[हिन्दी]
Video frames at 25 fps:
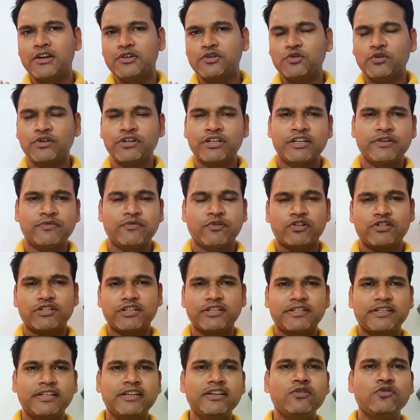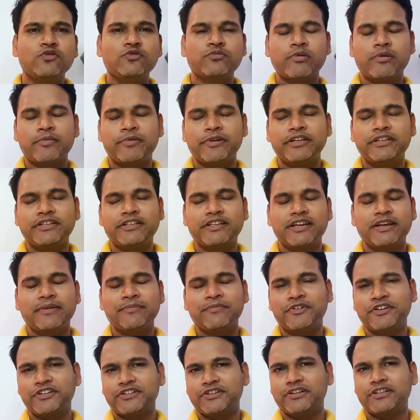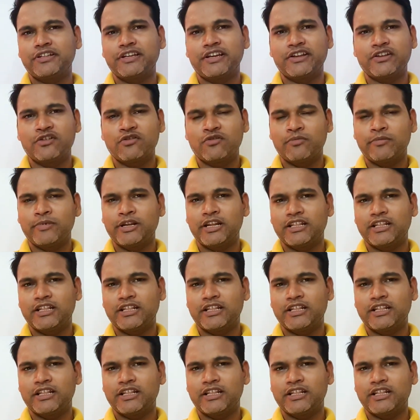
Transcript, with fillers: जो इनकी वॉचेस थी उसमें भी सेम फीचर देखने को